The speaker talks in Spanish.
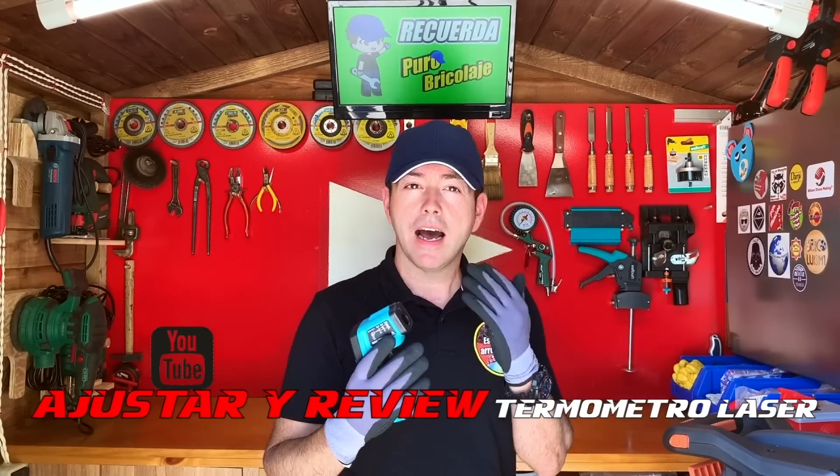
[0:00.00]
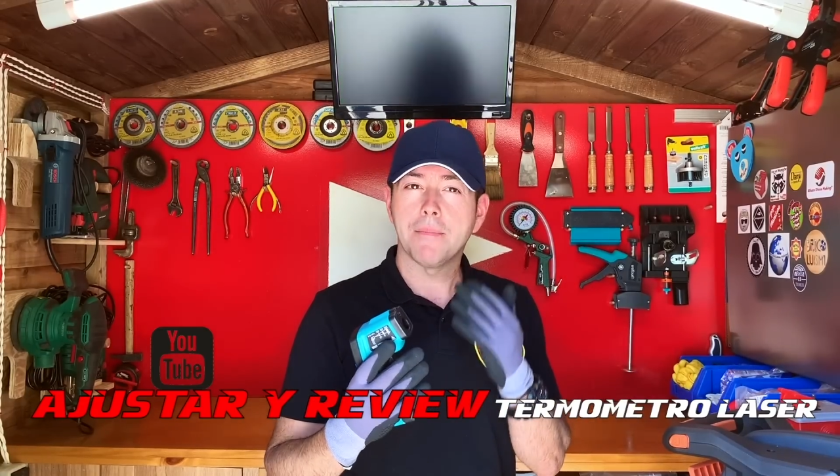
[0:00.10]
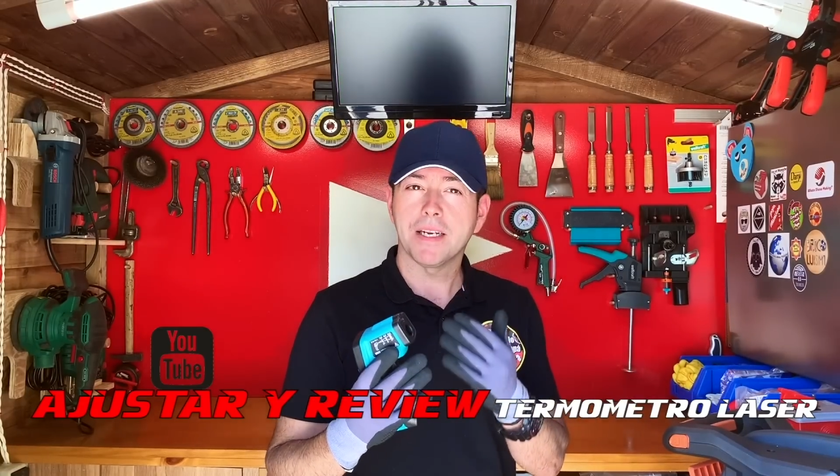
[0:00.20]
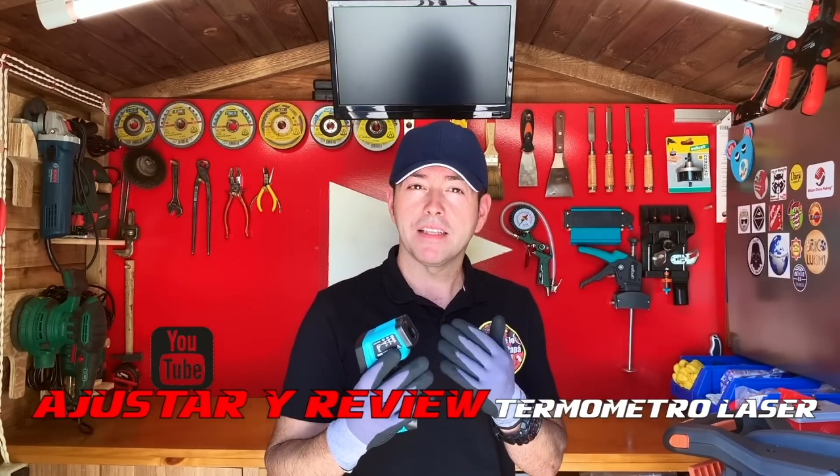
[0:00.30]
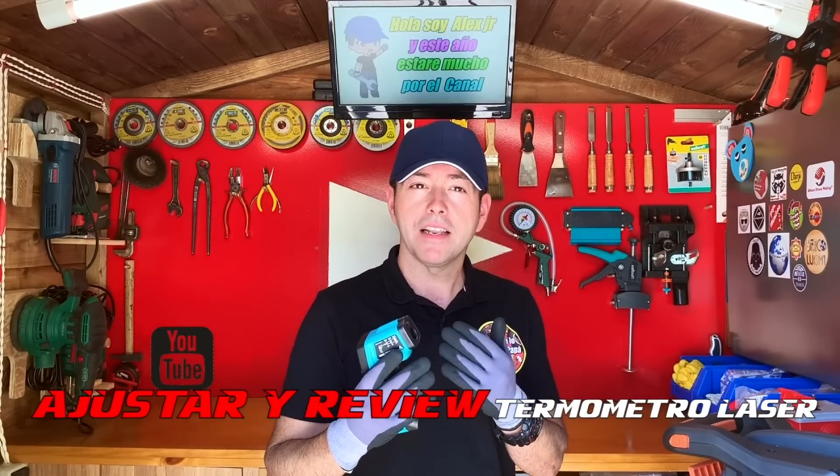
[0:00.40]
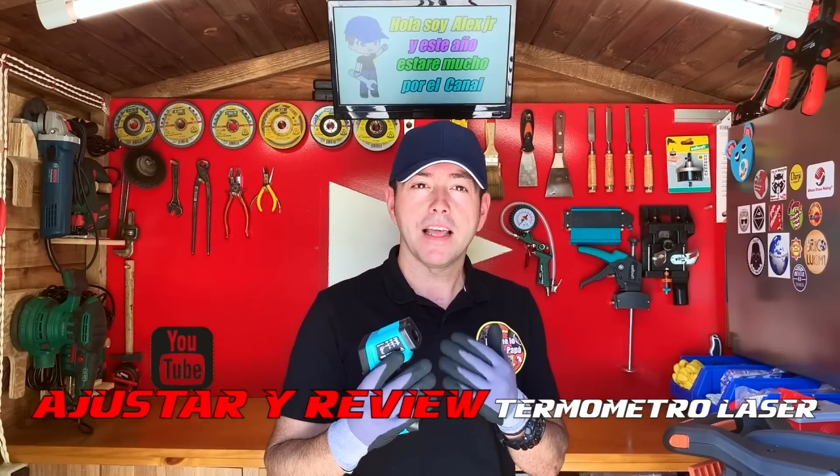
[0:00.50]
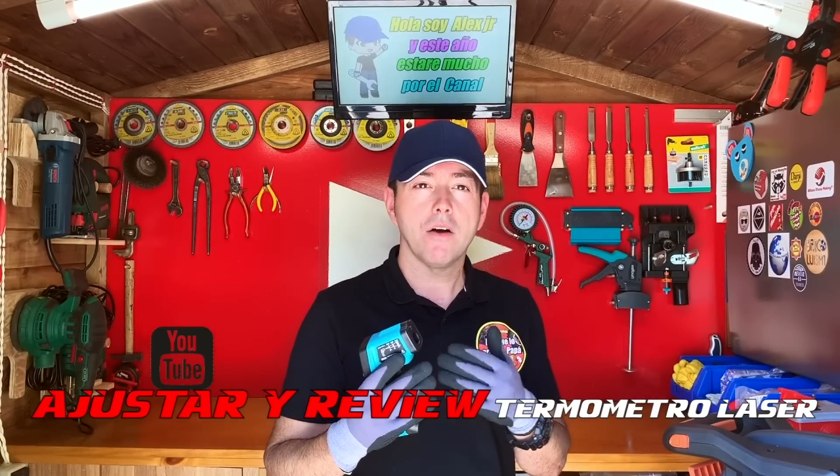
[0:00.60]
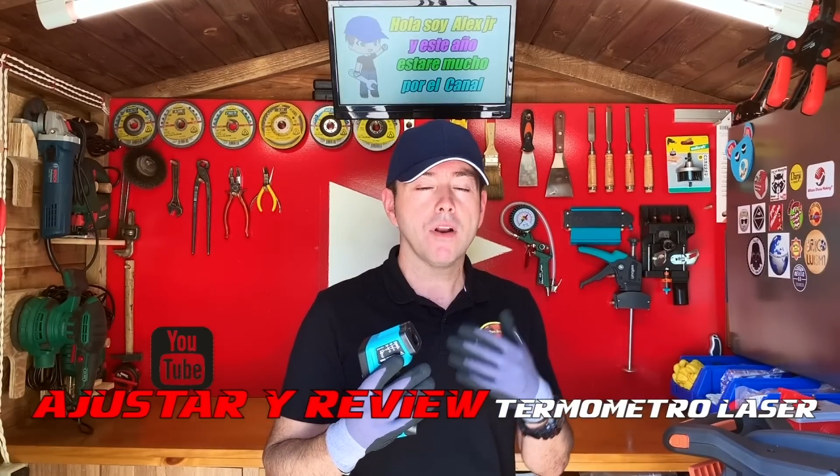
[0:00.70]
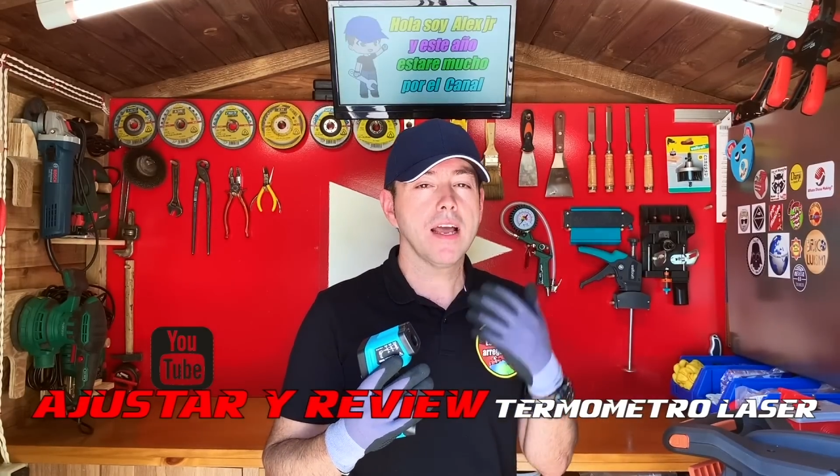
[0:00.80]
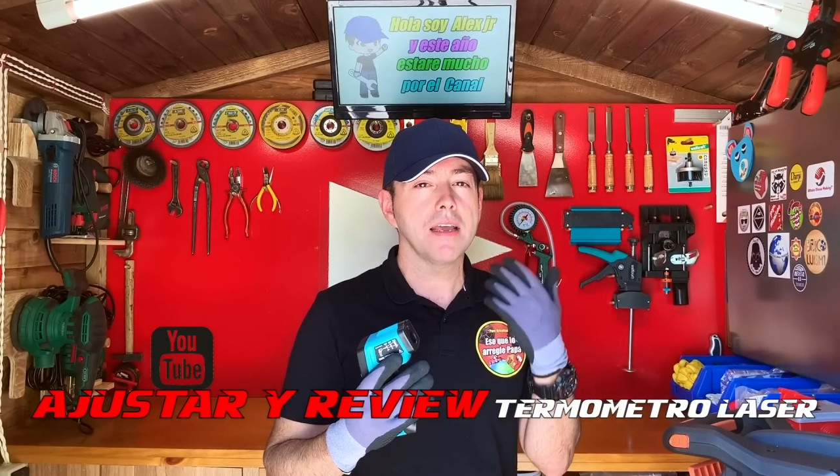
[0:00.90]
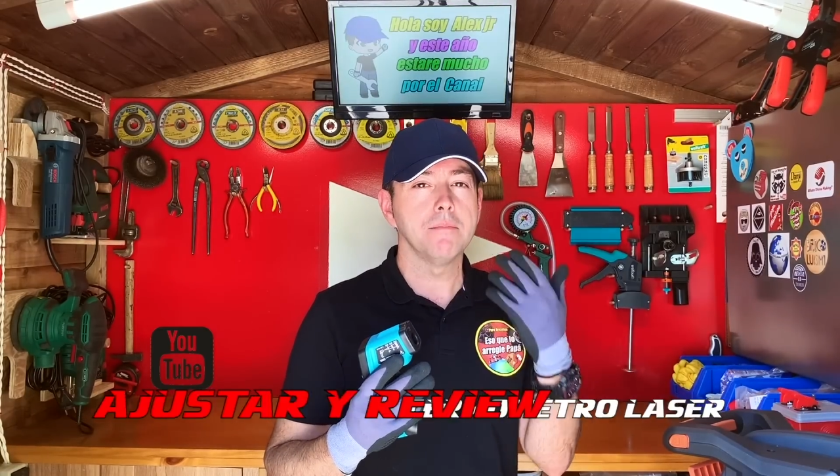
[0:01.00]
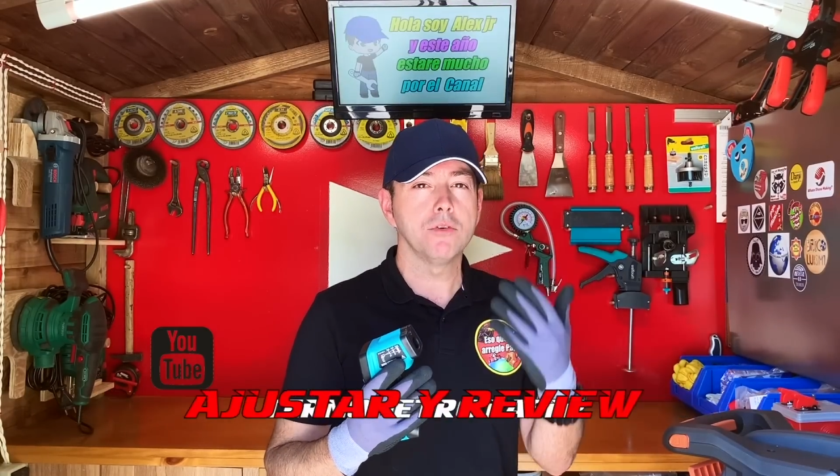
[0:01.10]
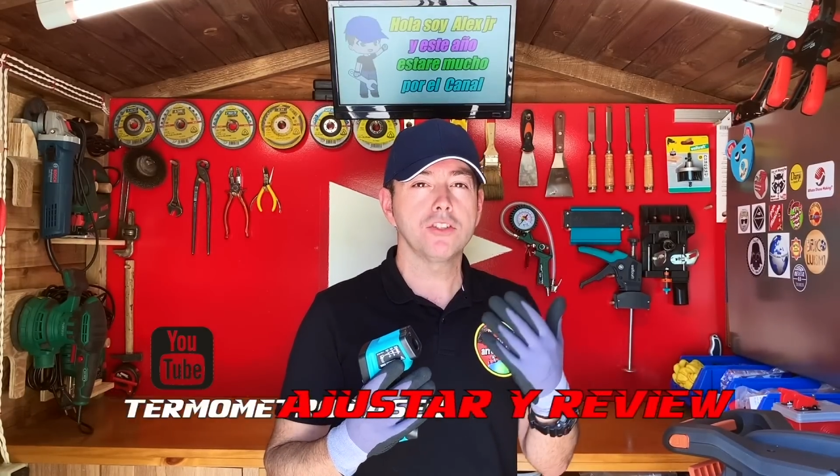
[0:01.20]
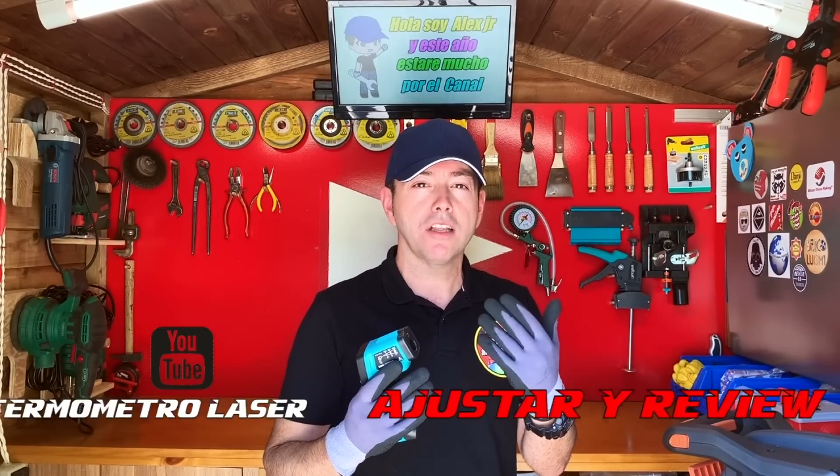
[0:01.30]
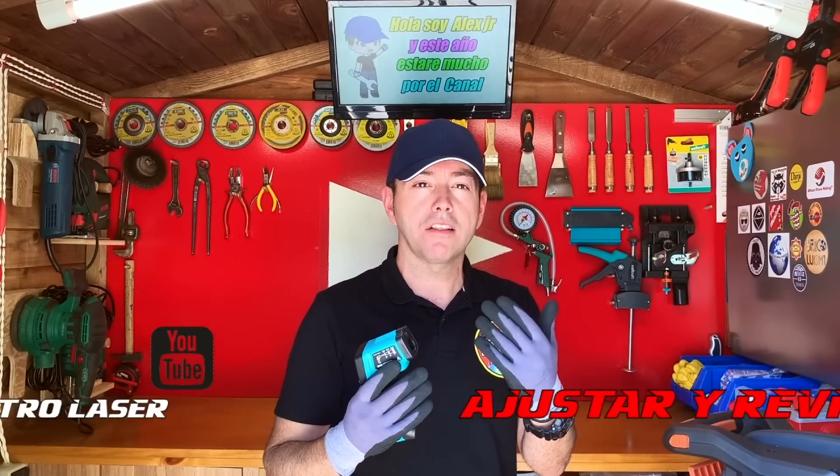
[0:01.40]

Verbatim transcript: A partir de ahora, en muchas